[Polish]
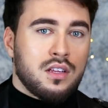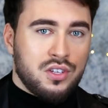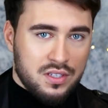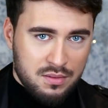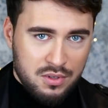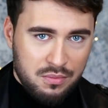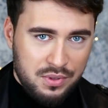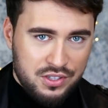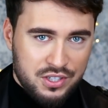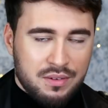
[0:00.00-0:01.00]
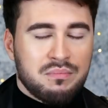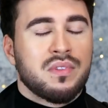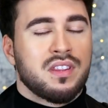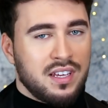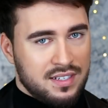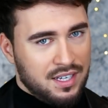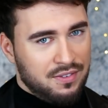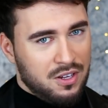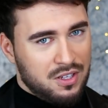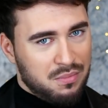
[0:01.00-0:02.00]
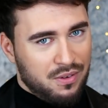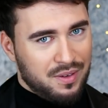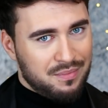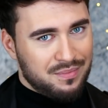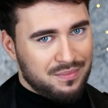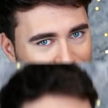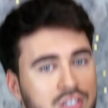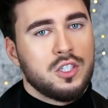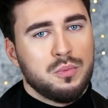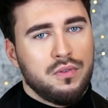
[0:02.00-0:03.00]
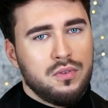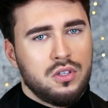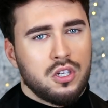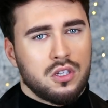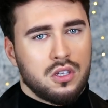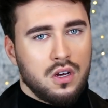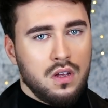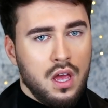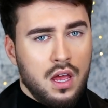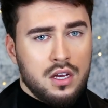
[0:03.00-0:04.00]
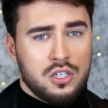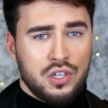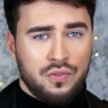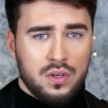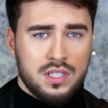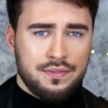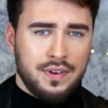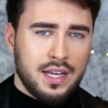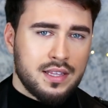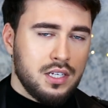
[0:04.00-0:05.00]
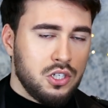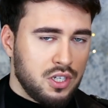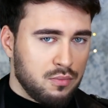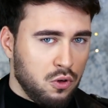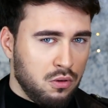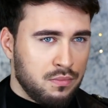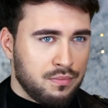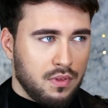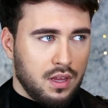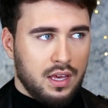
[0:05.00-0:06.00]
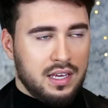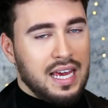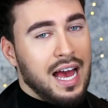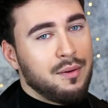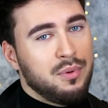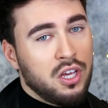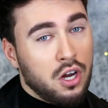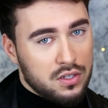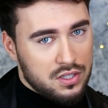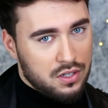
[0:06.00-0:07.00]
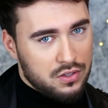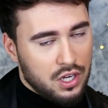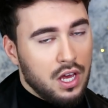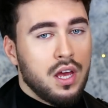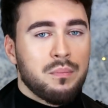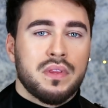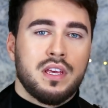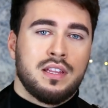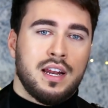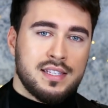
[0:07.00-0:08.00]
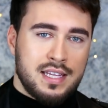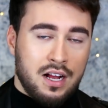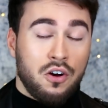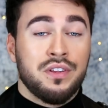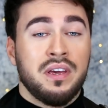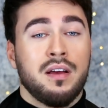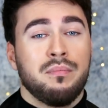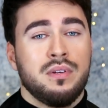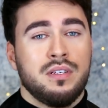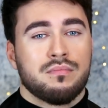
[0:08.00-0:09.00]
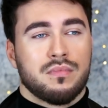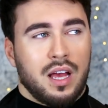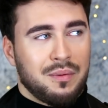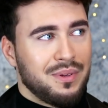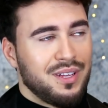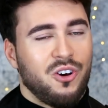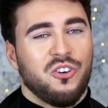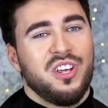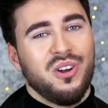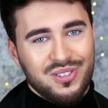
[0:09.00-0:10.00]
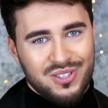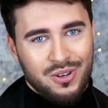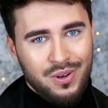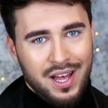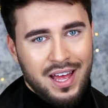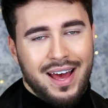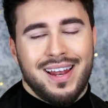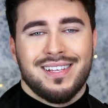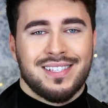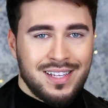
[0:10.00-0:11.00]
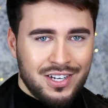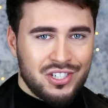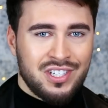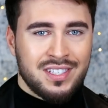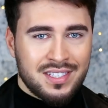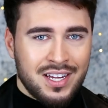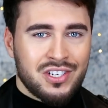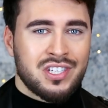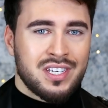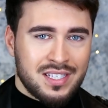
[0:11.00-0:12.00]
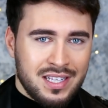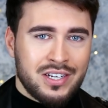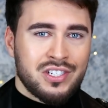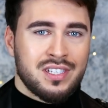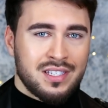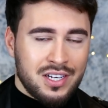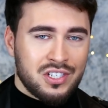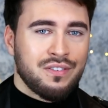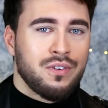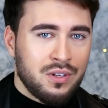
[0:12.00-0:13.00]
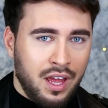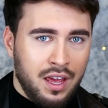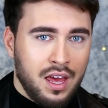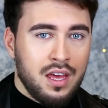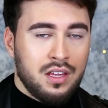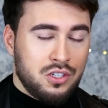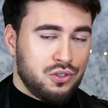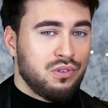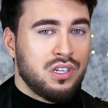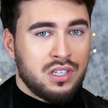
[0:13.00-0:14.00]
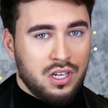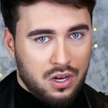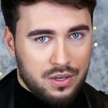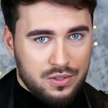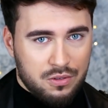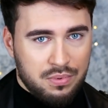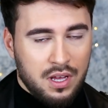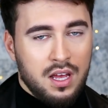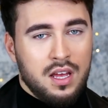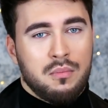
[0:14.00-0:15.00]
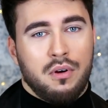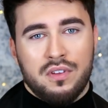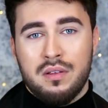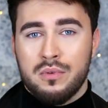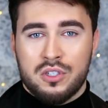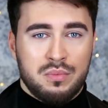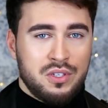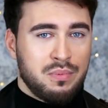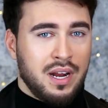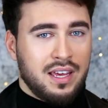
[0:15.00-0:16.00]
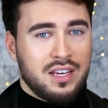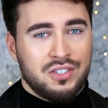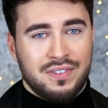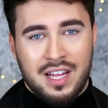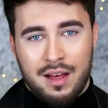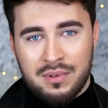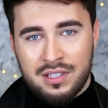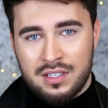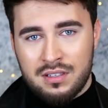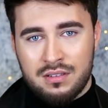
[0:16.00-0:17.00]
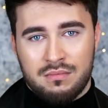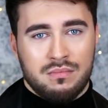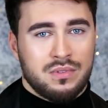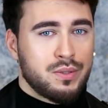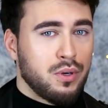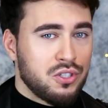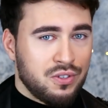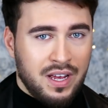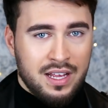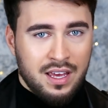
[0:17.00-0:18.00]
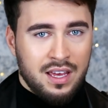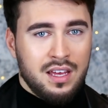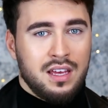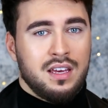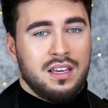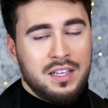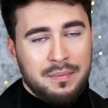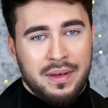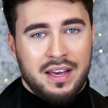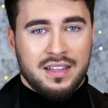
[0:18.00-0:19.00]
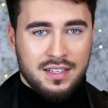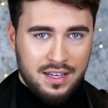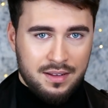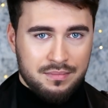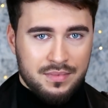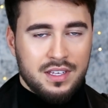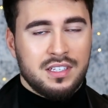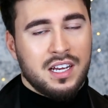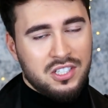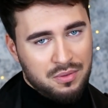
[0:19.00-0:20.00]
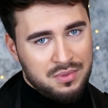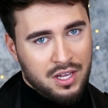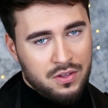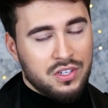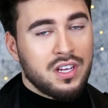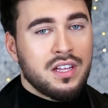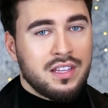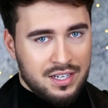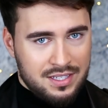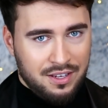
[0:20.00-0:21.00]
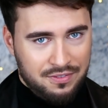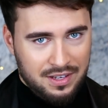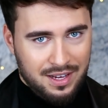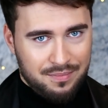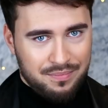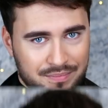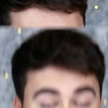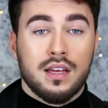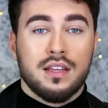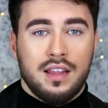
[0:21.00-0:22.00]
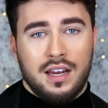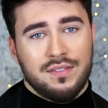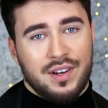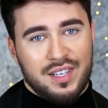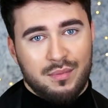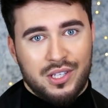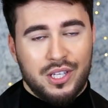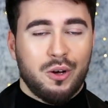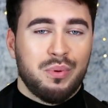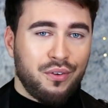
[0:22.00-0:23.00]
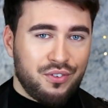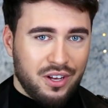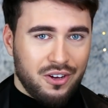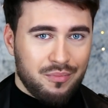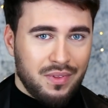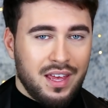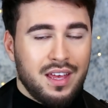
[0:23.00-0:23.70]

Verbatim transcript: Co z tym zrobić? Też za chwilę o tym powiem. Trzeci powód to to, że włosy faktycznie mogą jakby nie rosnąć. I teraz tak, one jakby, jakby, one rosną, ale znacznie, znacznie, znacznie, znacznie wolniej niż u innych osób. Powodem może być brak jakichś witamin, y, złe odżywianie itp. itd. Jak się tym zająć? Też za chwilę. Teraz wracamy do tego pierwszego.